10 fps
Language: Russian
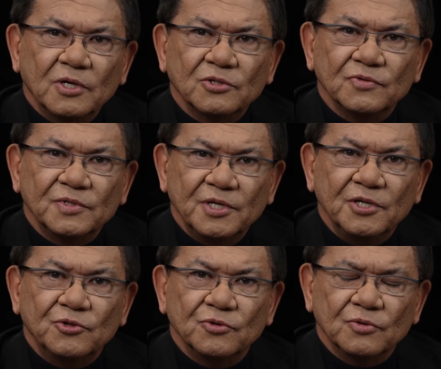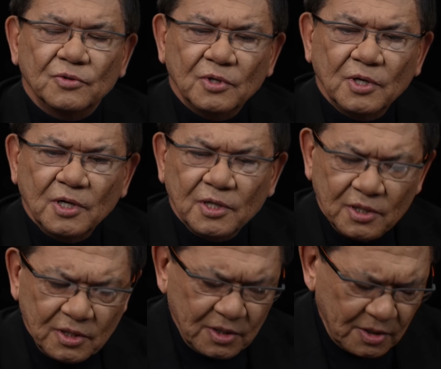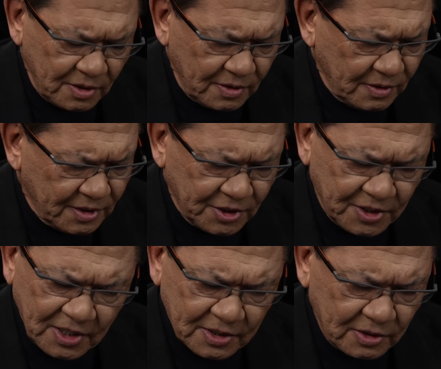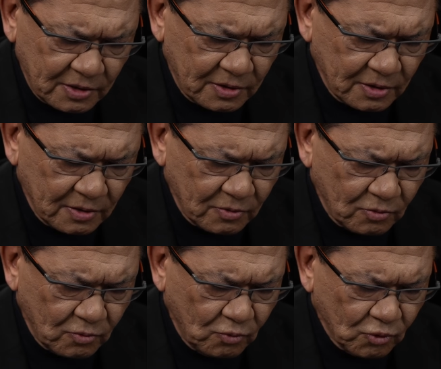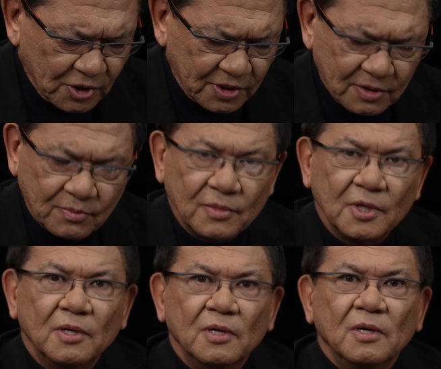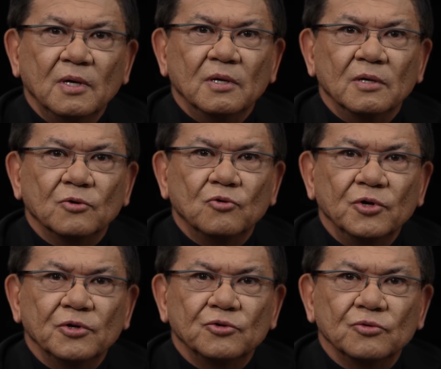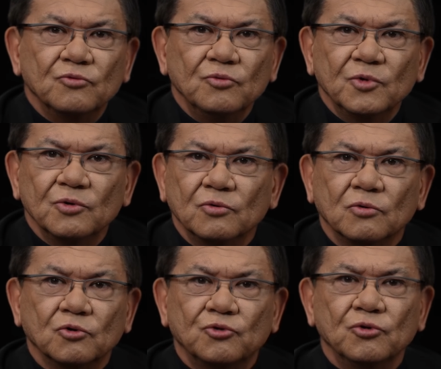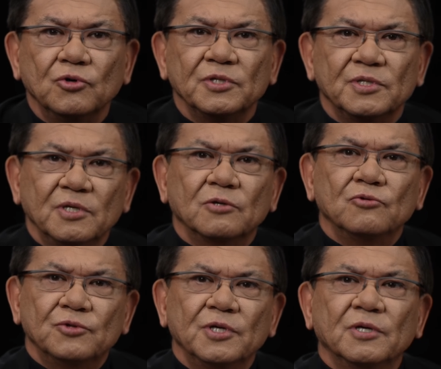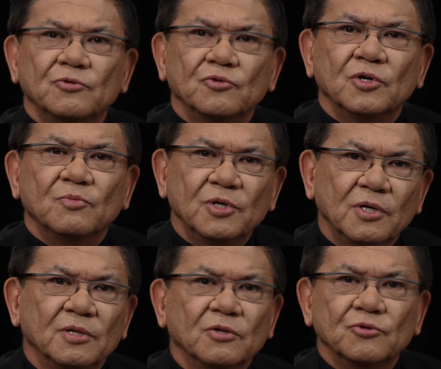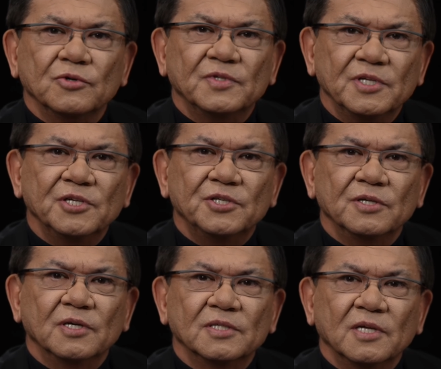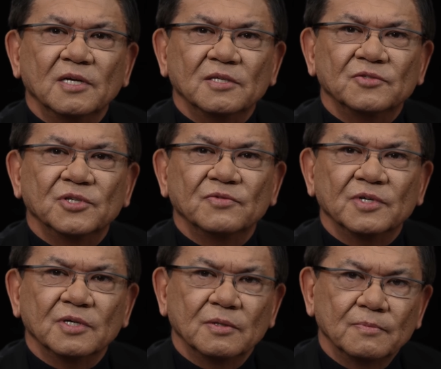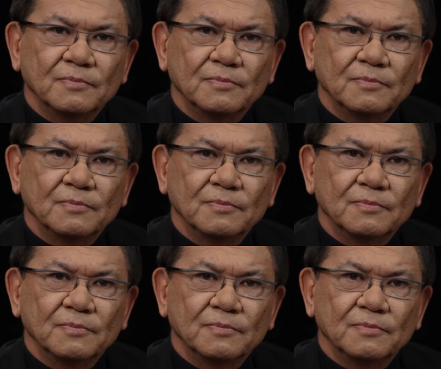нашу встречу, и сейчас с э, ужасом и горечью думаю, кто из тех людей, которые были на той встрече, остались живых.